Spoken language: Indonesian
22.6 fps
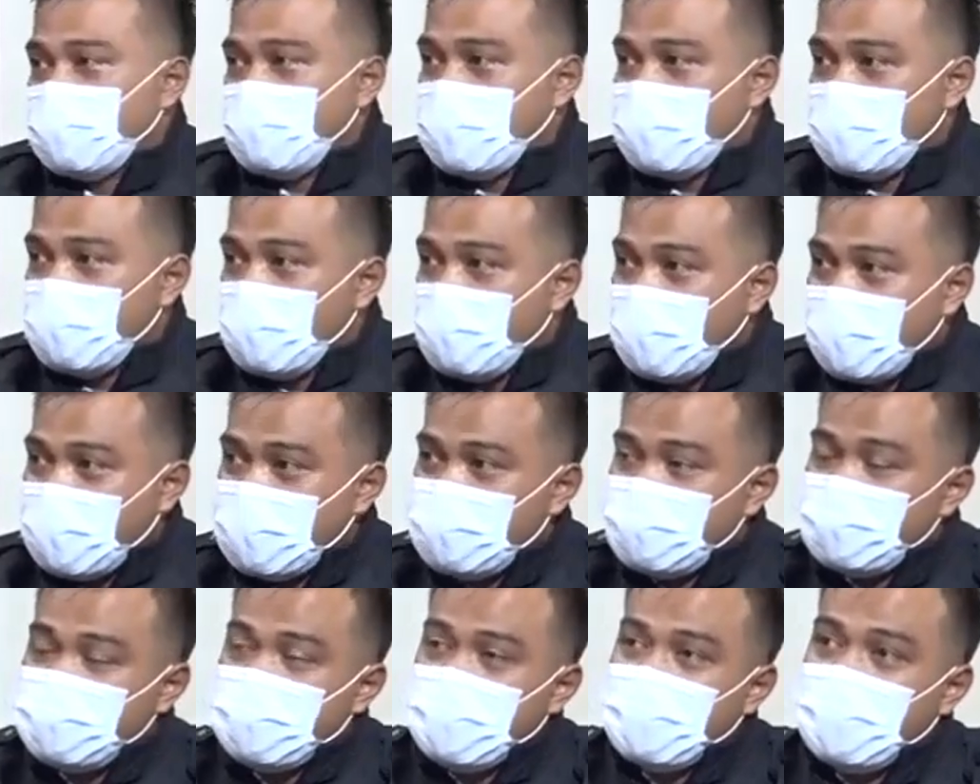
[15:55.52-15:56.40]
mingguan
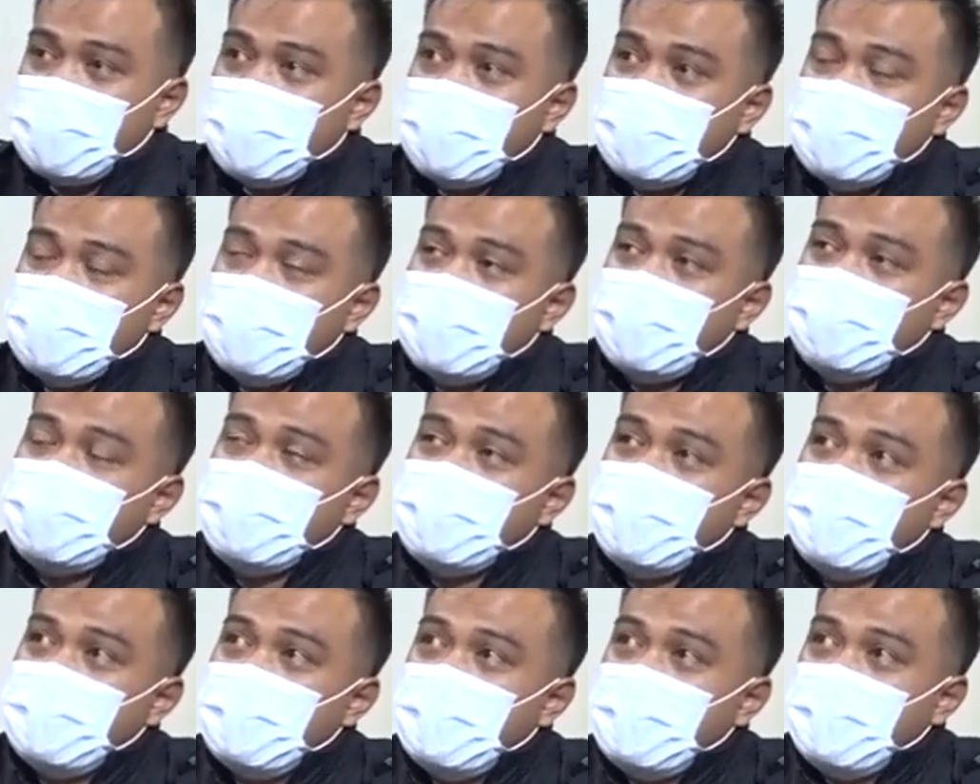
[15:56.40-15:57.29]
di gereja
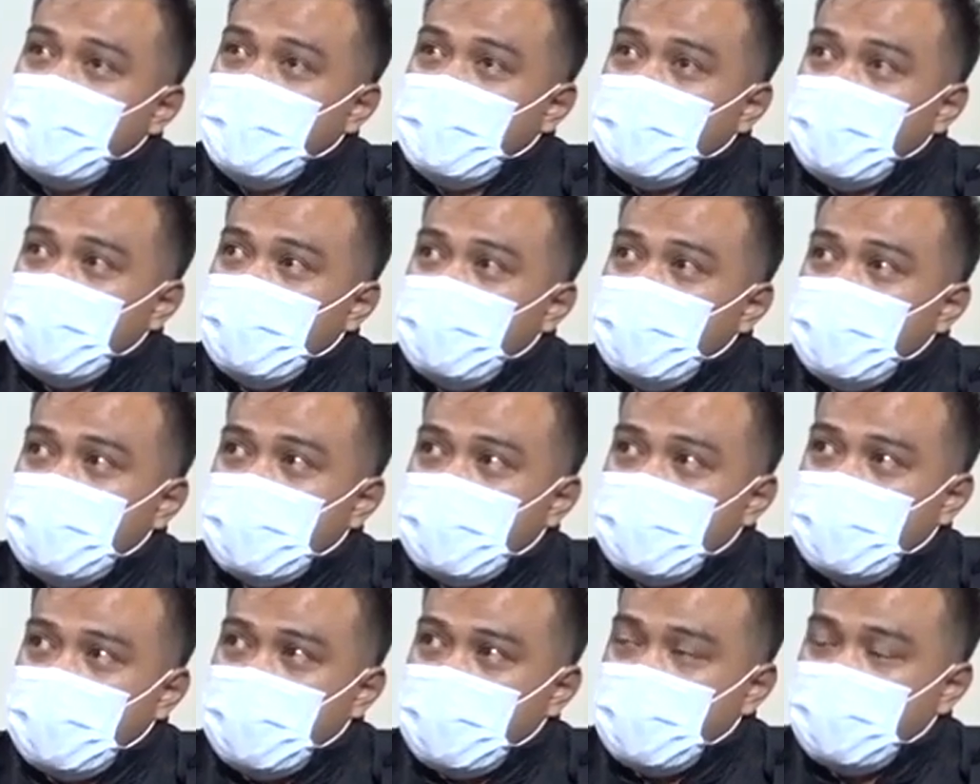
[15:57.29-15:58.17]
itu bisa
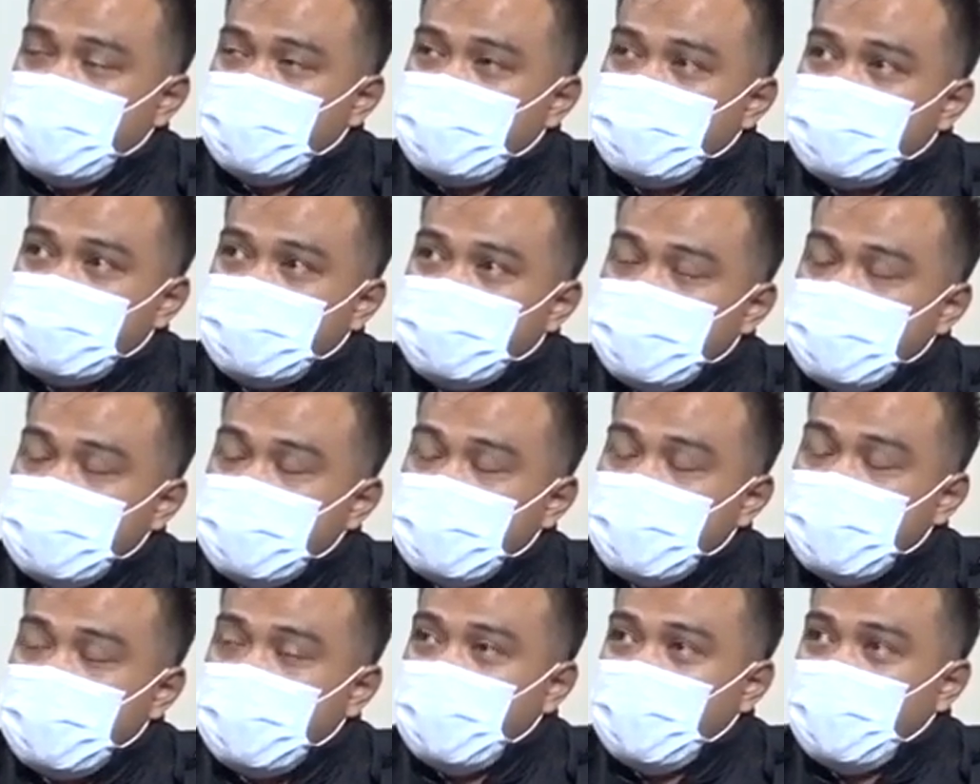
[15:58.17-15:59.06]
di
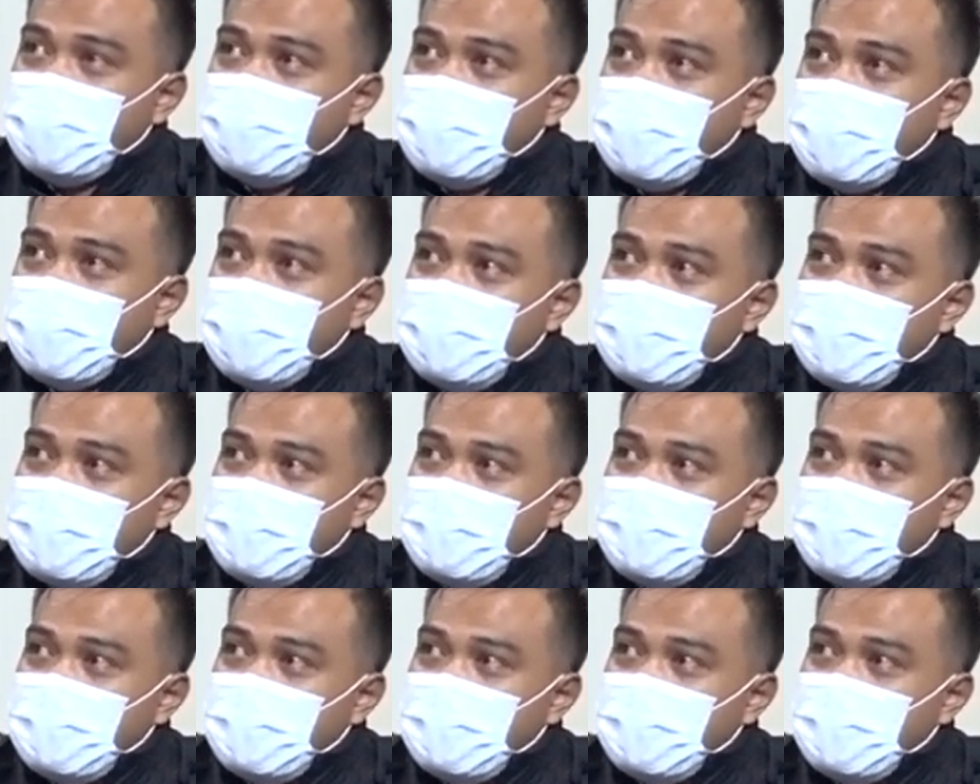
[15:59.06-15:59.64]
apa